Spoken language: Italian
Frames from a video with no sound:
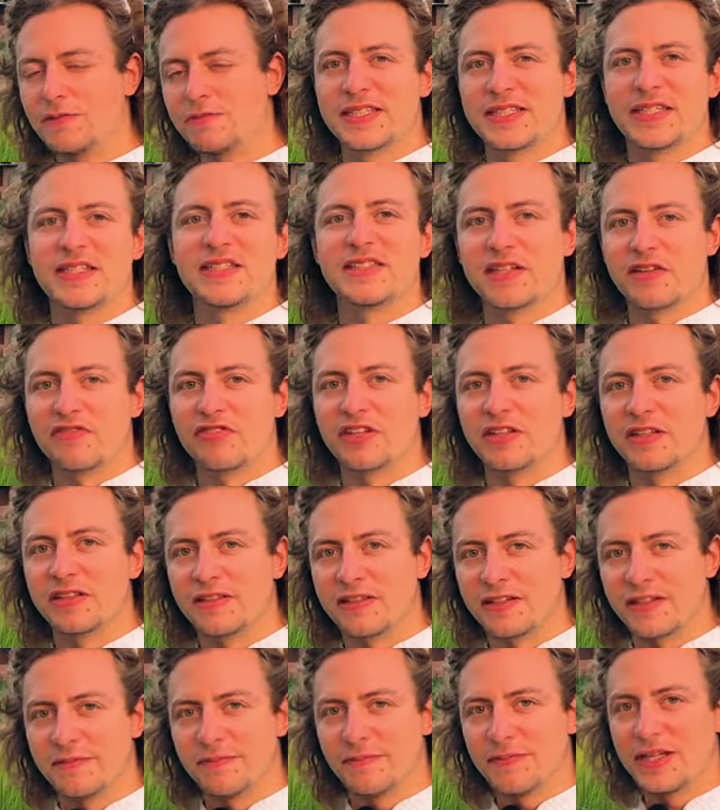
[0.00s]
senza
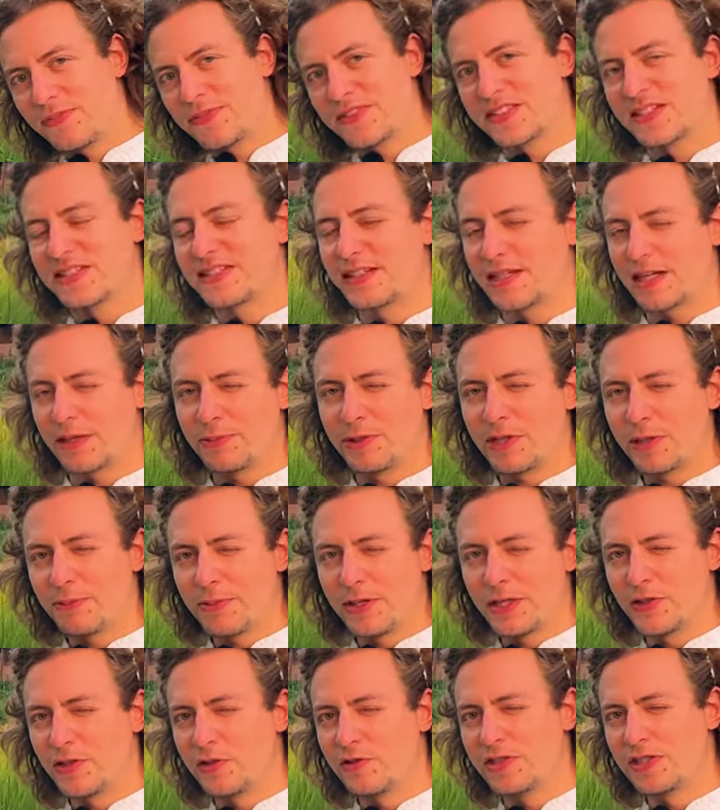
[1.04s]
filtri senza capire
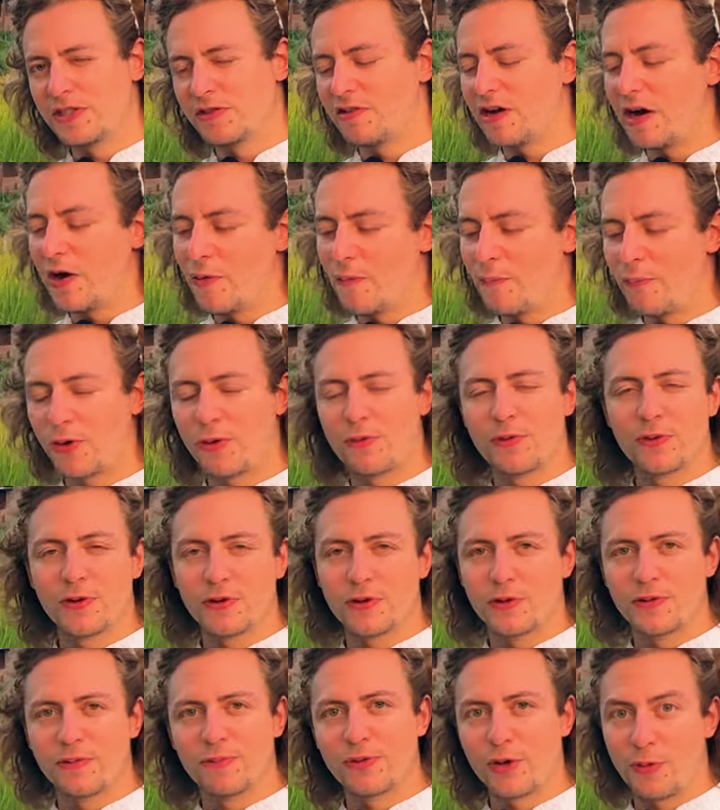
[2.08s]
bene dove si va, un
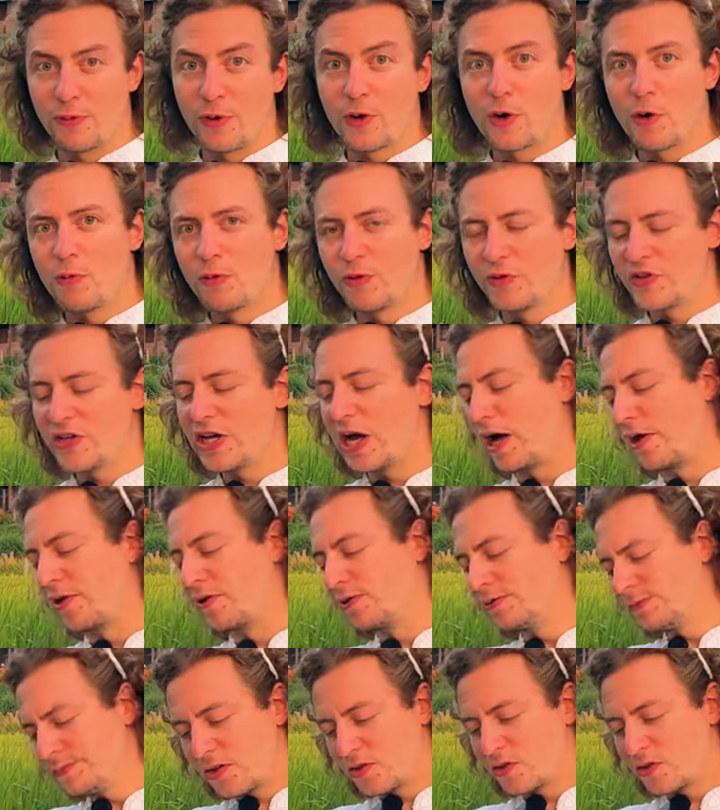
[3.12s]
proprio, proprio, come un diario,